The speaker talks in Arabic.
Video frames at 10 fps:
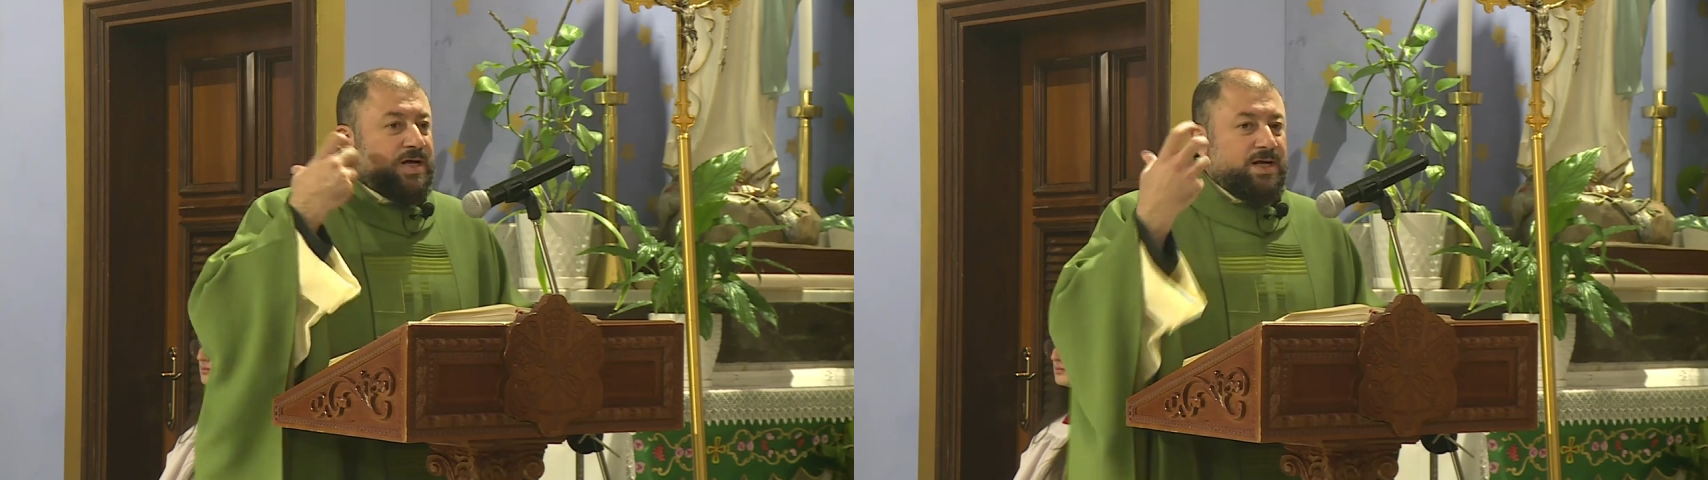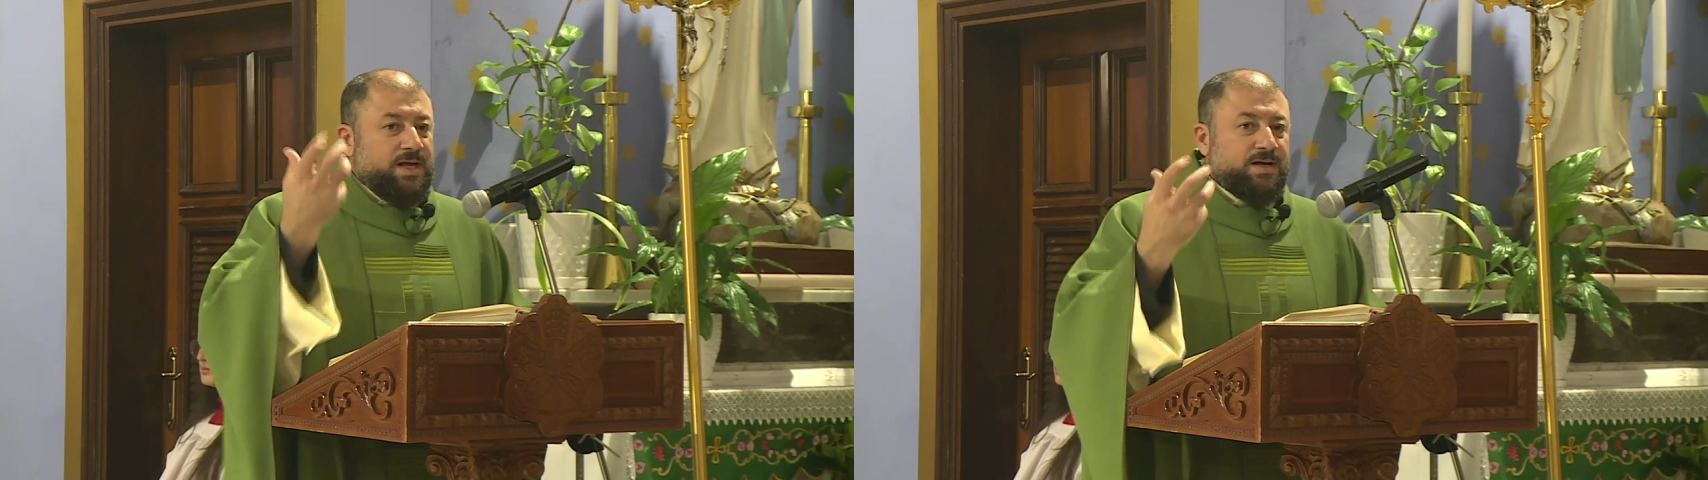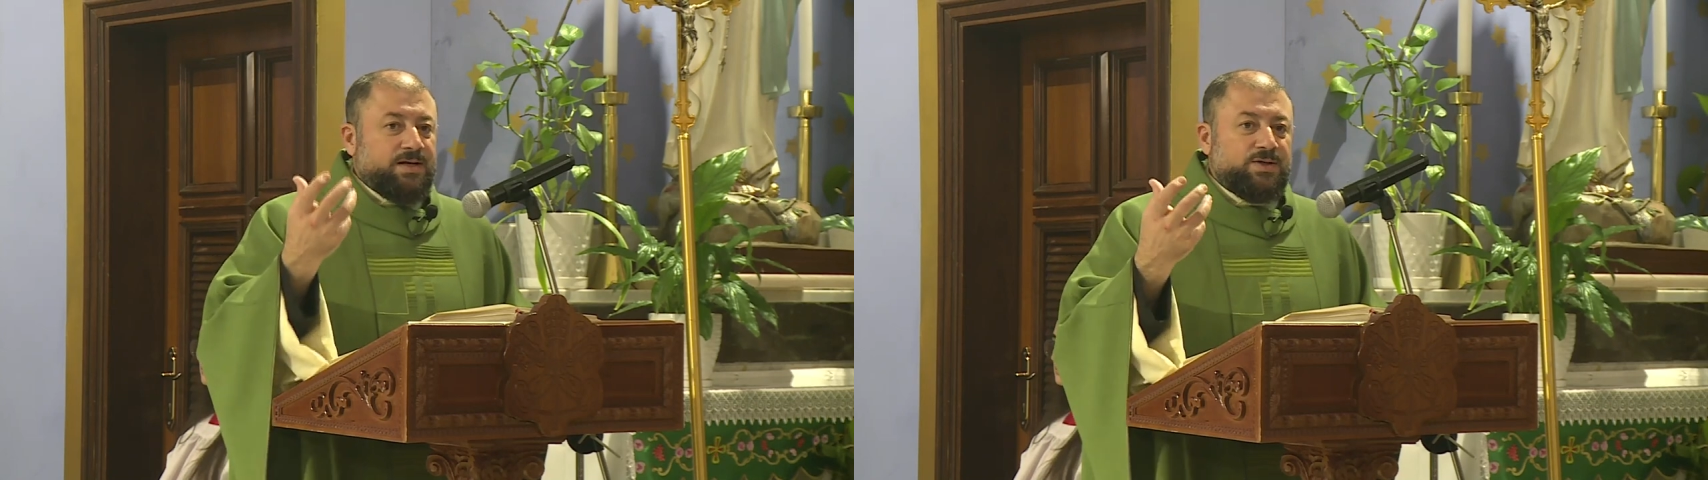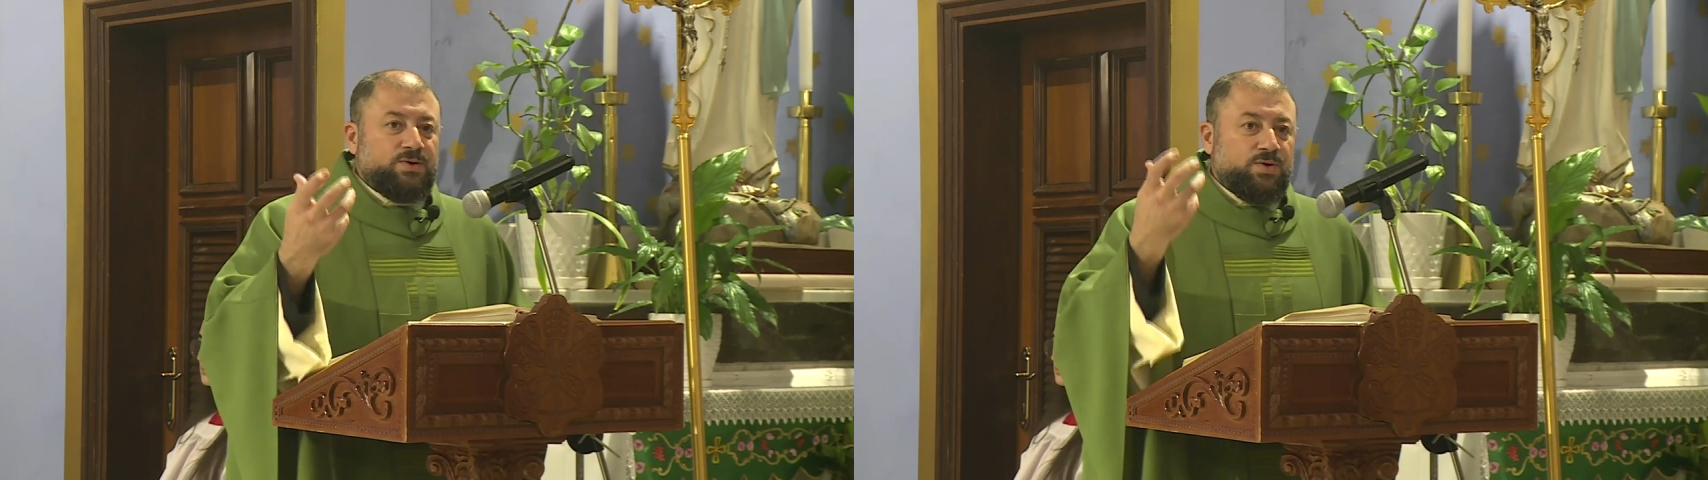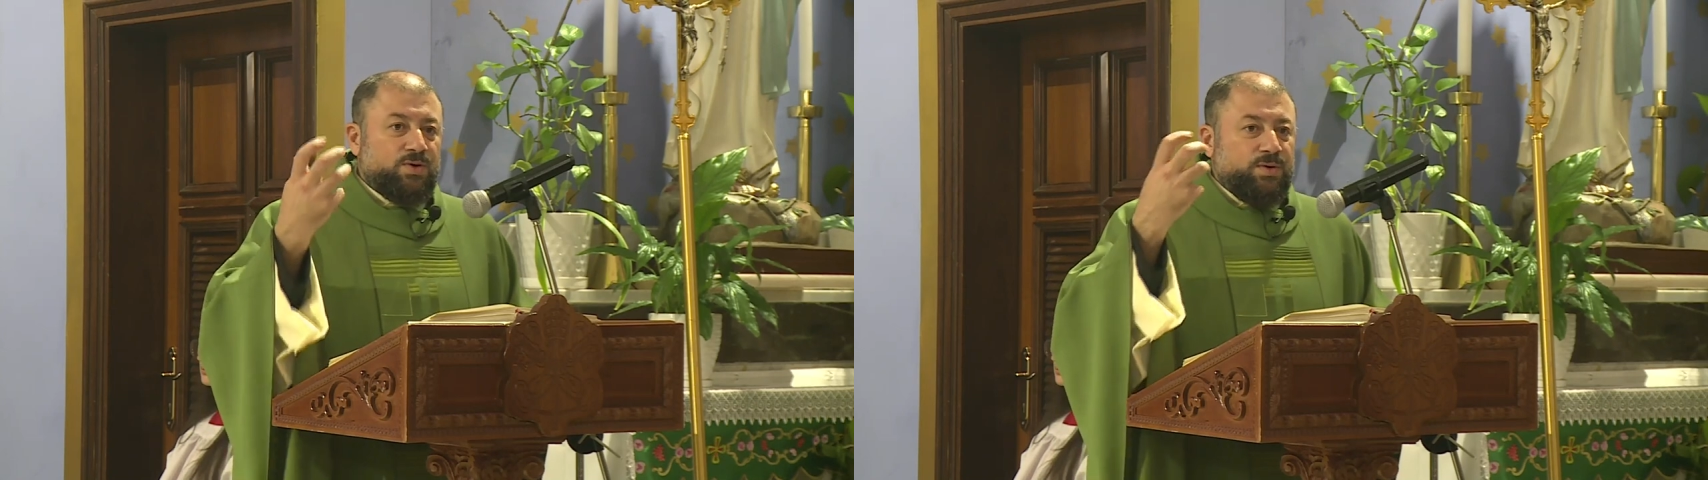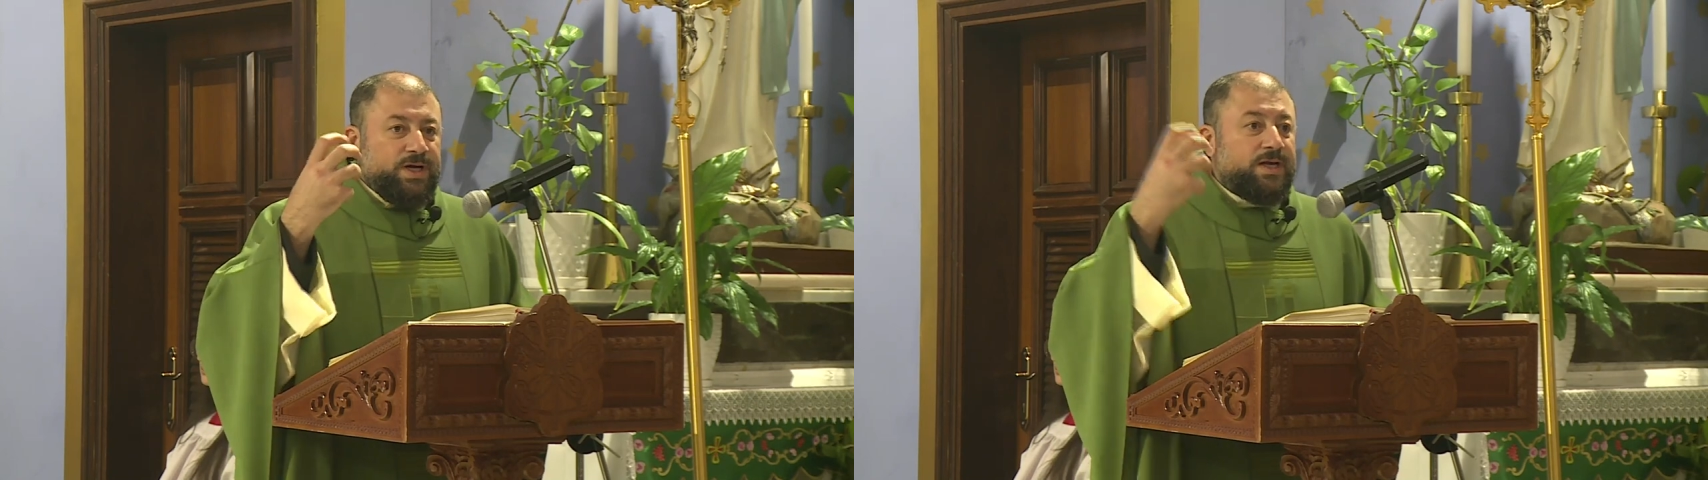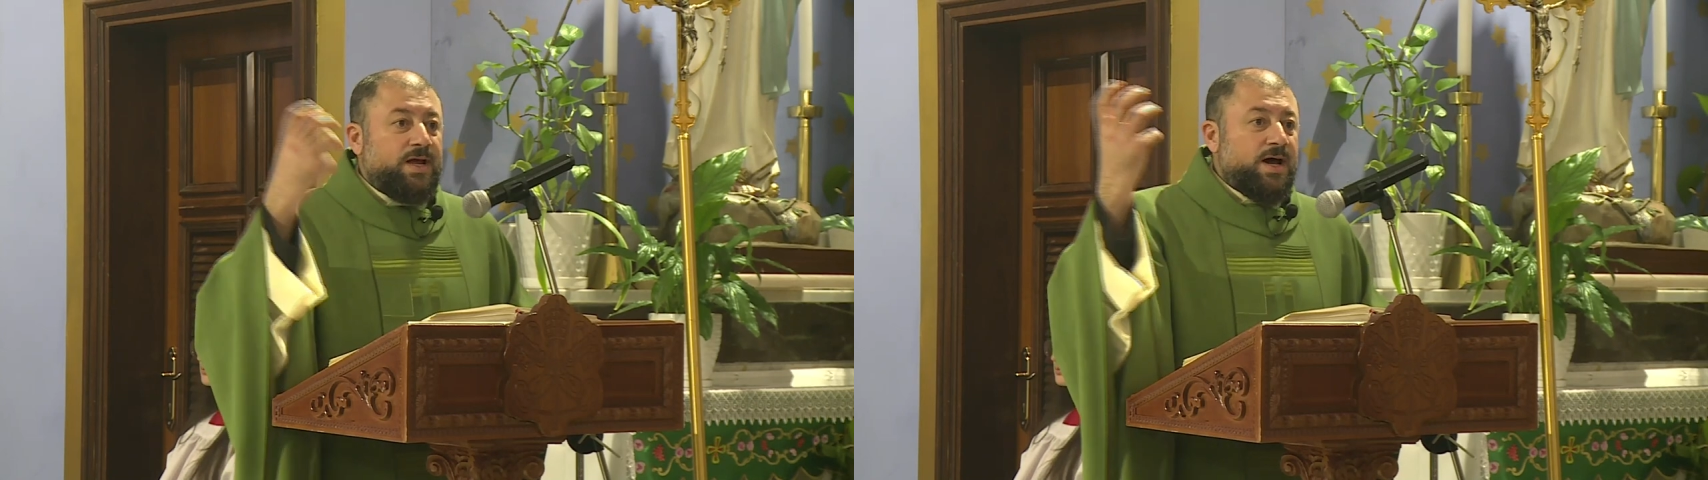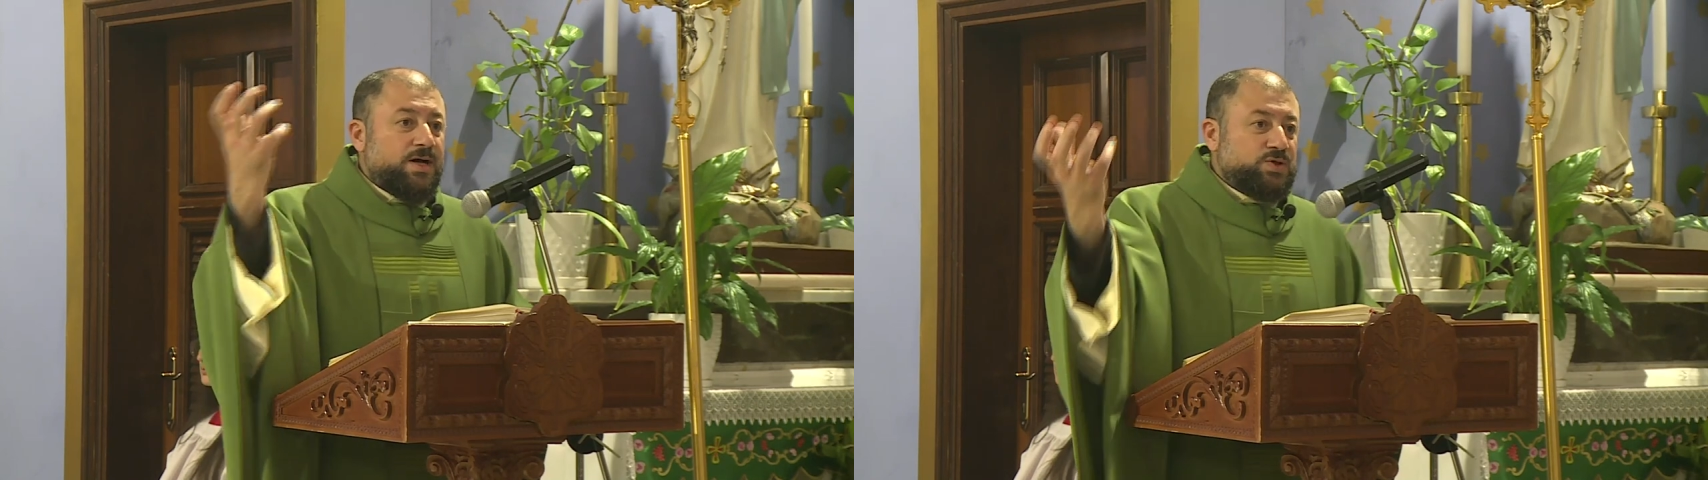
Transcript: الإصغاء لصوت الله